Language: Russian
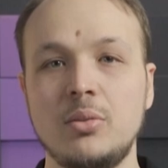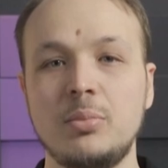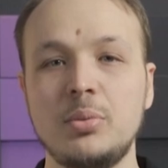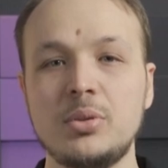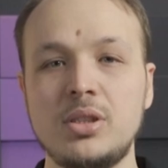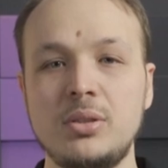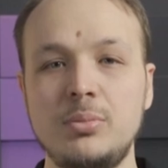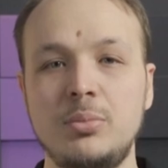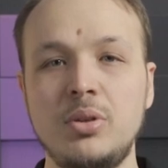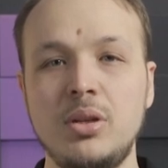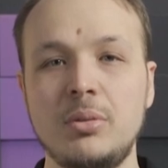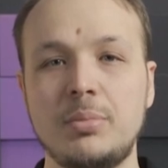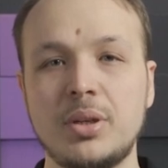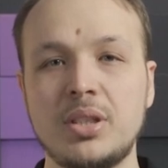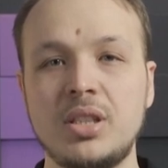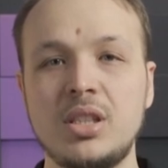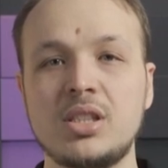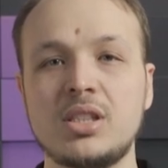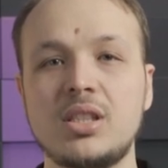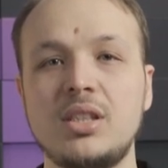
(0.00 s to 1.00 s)
Но после боя
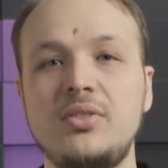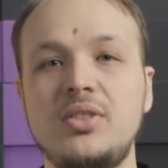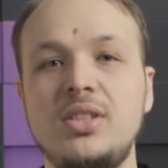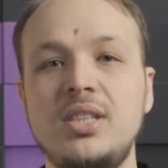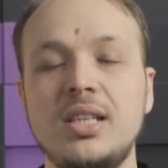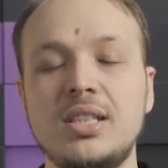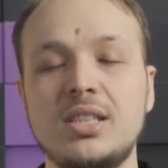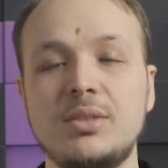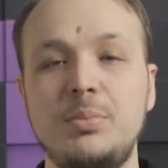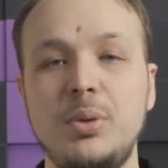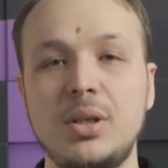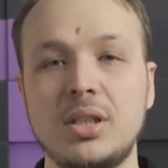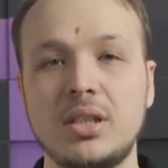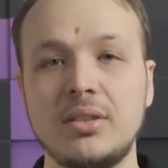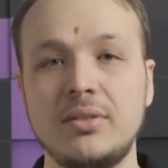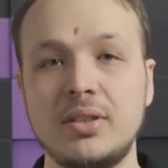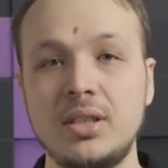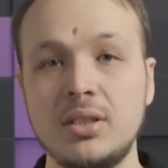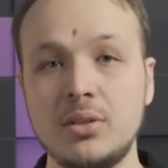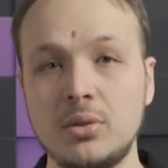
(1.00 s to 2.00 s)
практически все
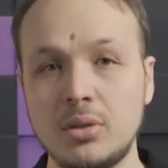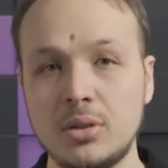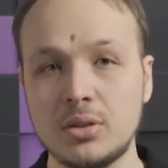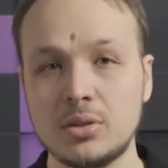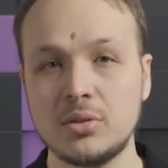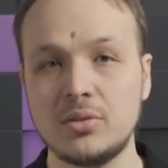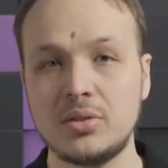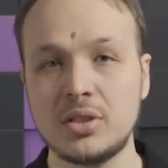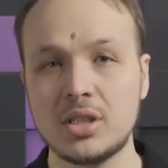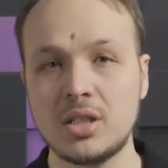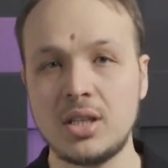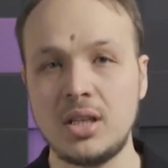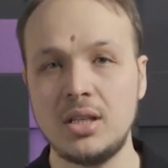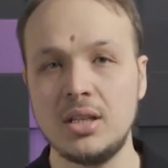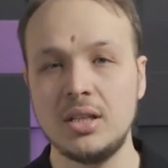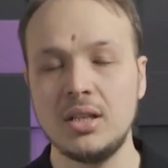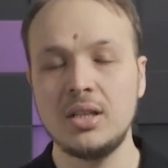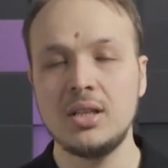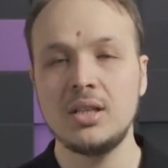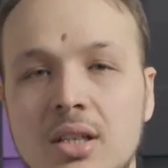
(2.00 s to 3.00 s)
эксперты в один голос
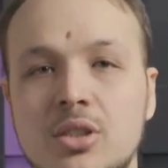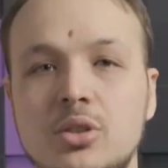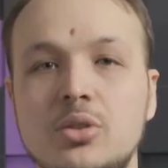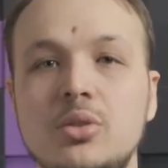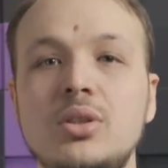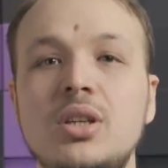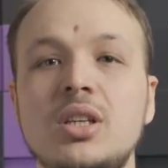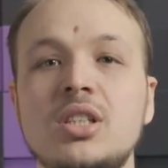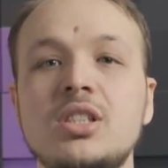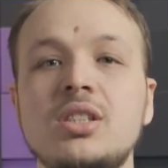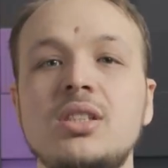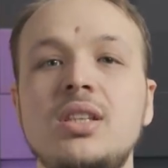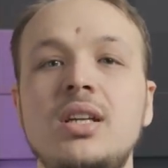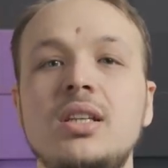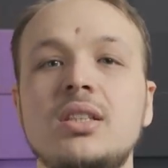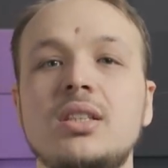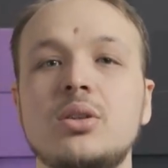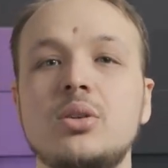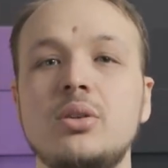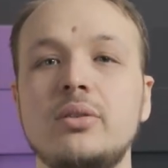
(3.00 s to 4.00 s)
утверждали, что не
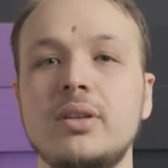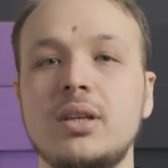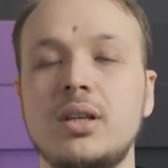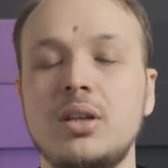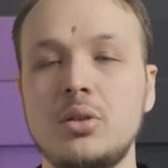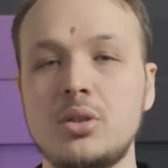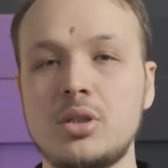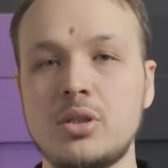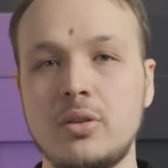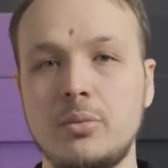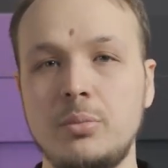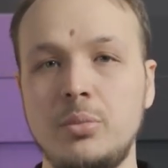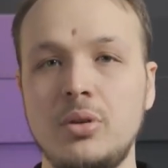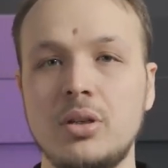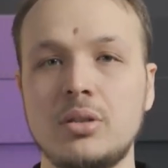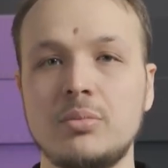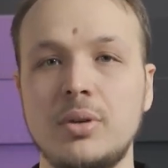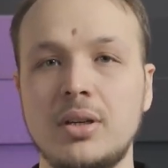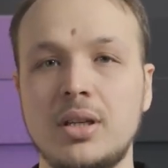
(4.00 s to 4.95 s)
ожидали такого хорошего боя от